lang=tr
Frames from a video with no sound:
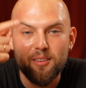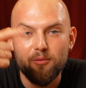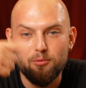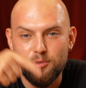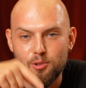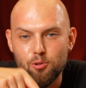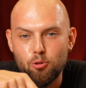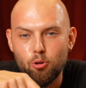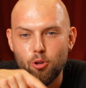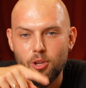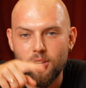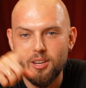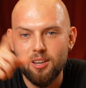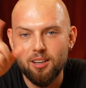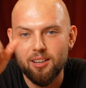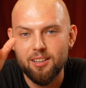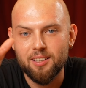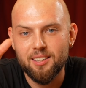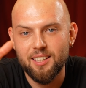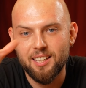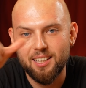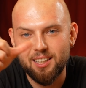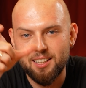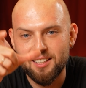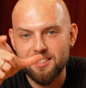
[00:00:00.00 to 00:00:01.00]
Videoda
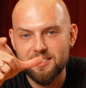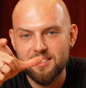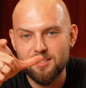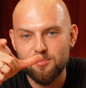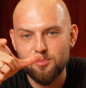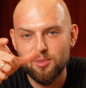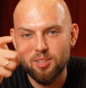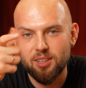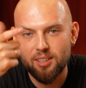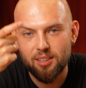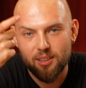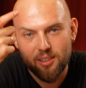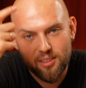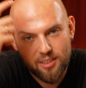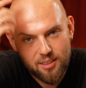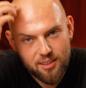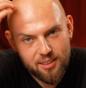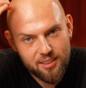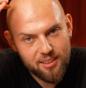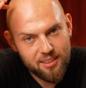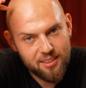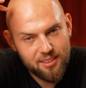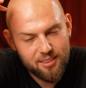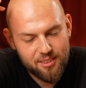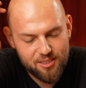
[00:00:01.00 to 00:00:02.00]
ilk kısımda
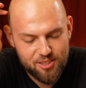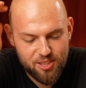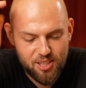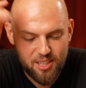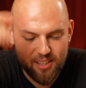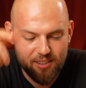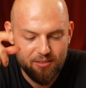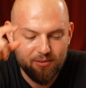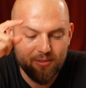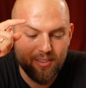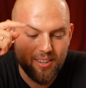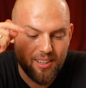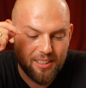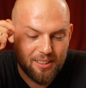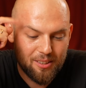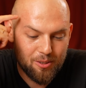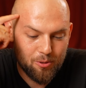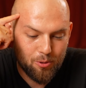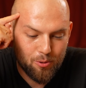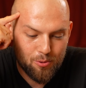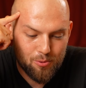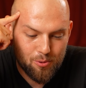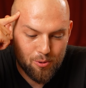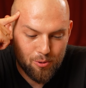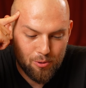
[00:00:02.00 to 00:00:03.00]
şey vardı da
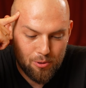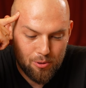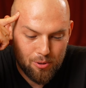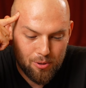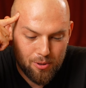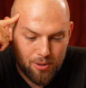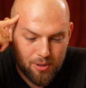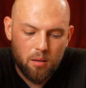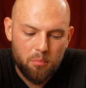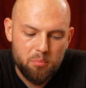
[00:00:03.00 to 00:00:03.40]
onu söylüyor.